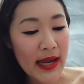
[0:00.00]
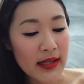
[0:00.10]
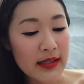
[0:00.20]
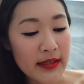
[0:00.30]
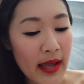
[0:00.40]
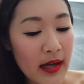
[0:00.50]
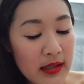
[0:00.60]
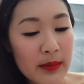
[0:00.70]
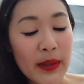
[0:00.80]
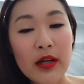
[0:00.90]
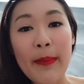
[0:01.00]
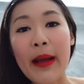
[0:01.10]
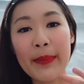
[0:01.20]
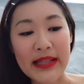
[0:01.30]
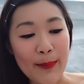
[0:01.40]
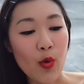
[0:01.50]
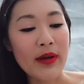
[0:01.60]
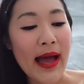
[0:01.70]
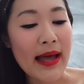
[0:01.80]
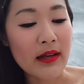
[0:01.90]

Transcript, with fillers: ได้เลยนะคือมันก็แบ่งไปตามโอกาส